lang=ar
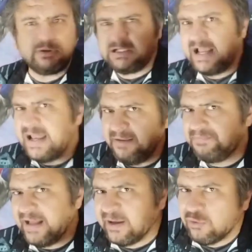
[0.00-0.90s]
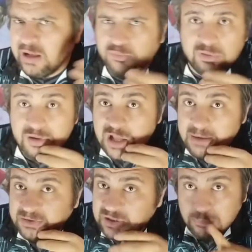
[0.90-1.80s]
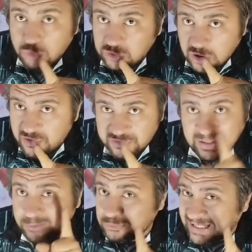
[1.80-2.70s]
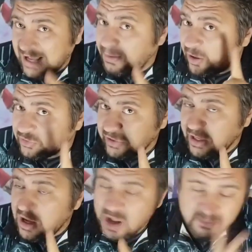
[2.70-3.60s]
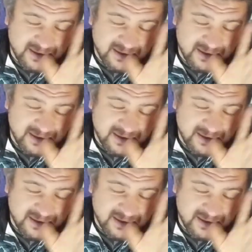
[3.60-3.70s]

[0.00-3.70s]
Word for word: وتلاقي اللعيب في الاخر يقول لك والله يا باشا انا ما كنت قاصد انا كنت لعبها عرضيه